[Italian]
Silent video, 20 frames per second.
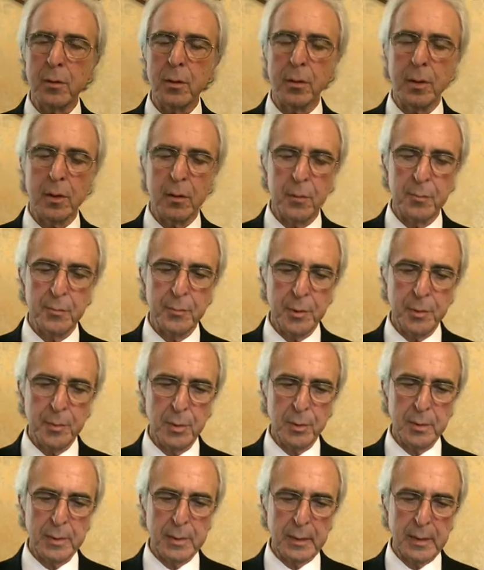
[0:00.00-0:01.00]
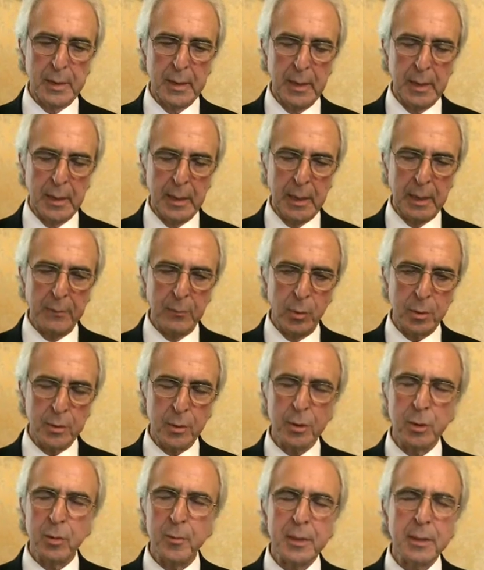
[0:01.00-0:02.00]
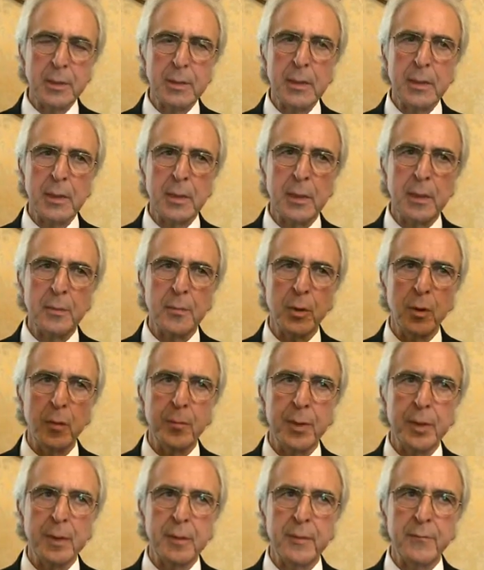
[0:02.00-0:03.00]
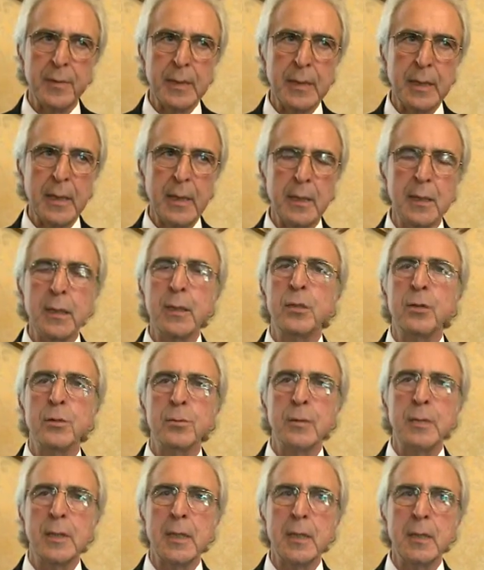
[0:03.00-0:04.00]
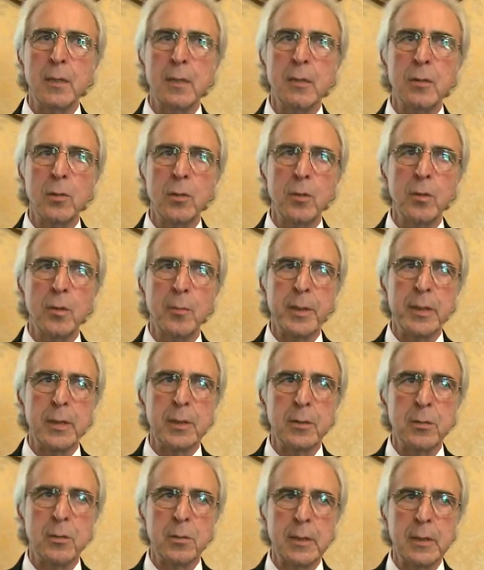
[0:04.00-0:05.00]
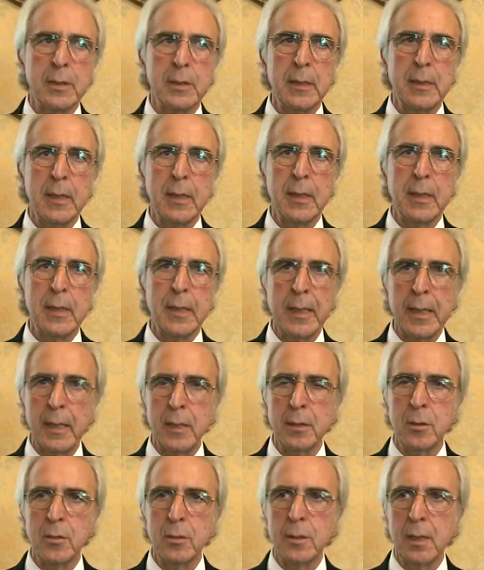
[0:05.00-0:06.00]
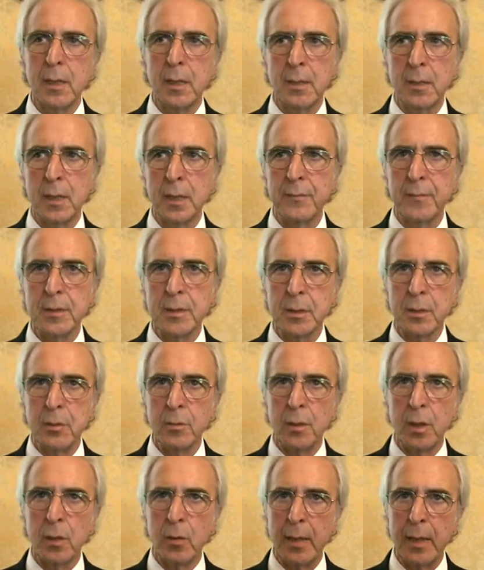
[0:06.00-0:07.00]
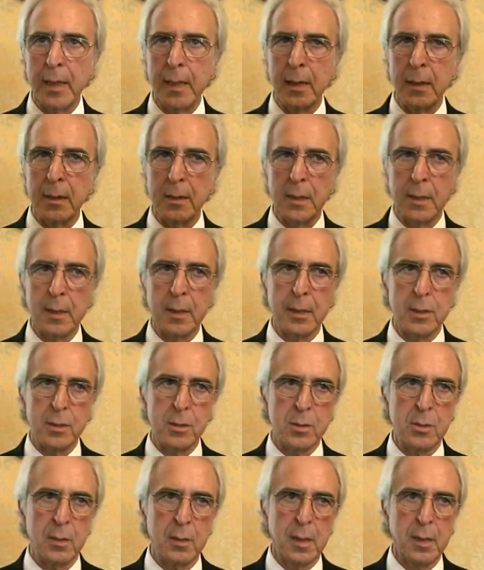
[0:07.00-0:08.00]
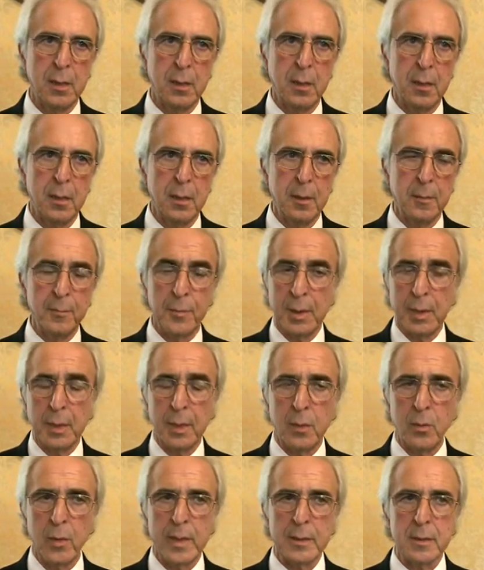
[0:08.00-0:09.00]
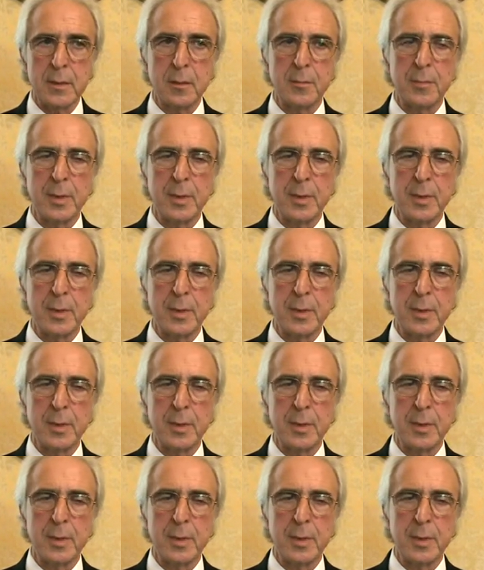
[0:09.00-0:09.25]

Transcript: Corecom Piemonte, ha voluto incominciare la propria attività incontrando gli operatori delle radio e delle televisioni locali della regione. Perché questo?